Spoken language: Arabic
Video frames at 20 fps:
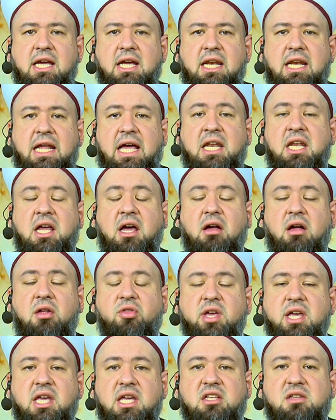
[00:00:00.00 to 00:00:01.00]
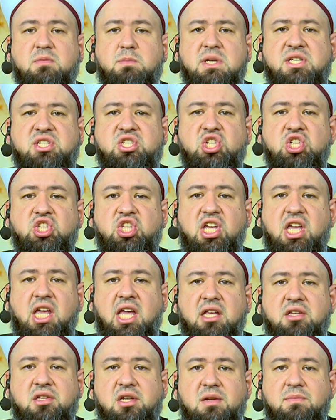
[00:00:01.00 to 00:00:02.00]
لأن قضية
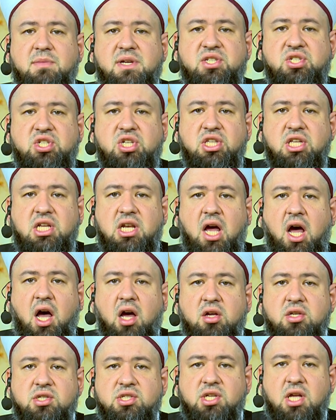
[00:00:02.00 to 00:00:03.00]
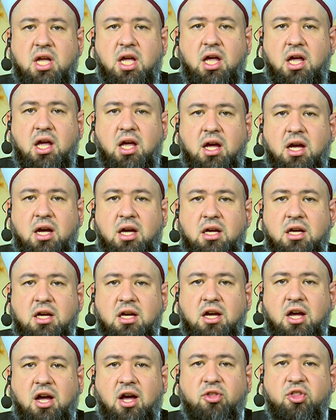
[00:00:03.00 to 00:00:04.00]
مسجدية المسجد الأقصى
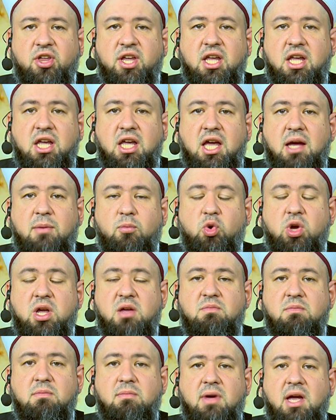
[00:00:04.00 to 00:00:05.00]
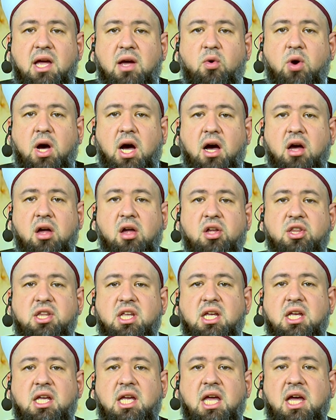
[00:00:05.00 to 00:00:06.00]
قضية مهمة
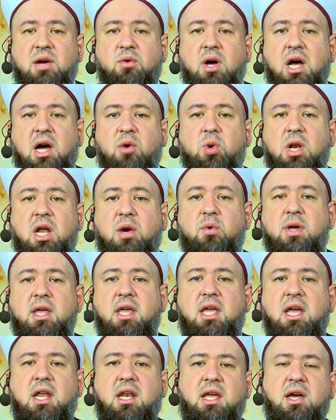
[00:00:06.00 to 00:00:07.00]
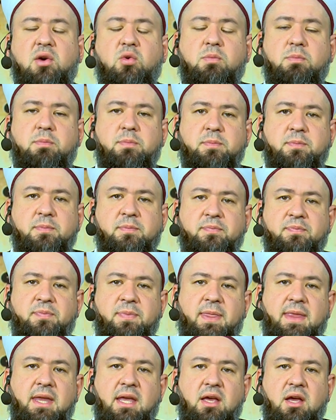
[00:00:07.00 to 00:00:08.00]
وعقدية وأولوية اليوم
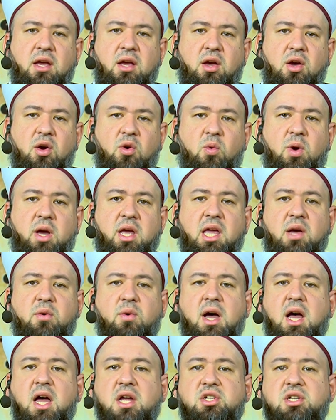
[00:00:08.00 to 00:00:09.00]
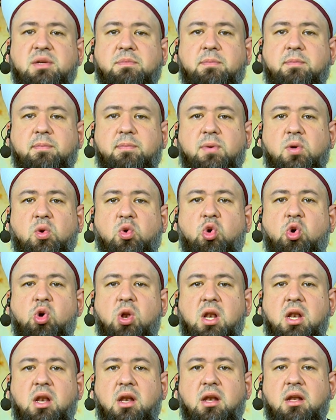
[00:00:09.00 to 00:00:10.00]
وهي واجب
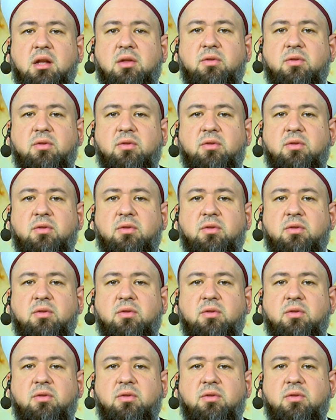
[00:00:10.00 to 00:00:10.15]
كل